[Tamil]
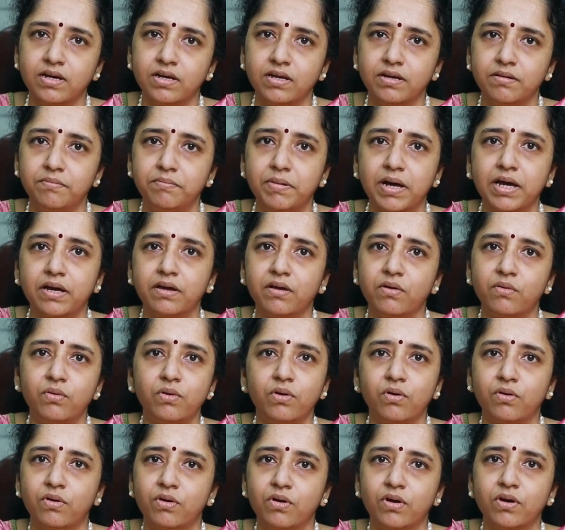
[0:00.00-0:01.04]
uh,
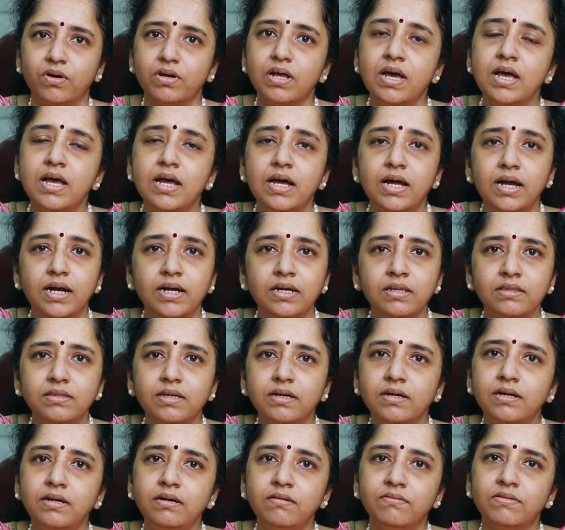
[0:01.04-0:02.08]
background or not. அண்ட்
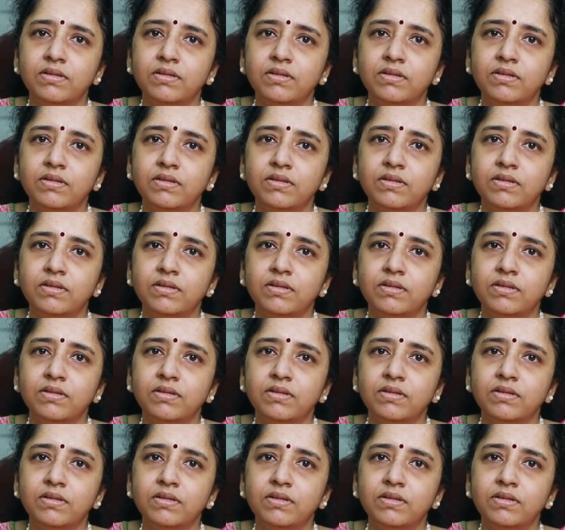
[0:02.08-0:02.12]
தேர்ட்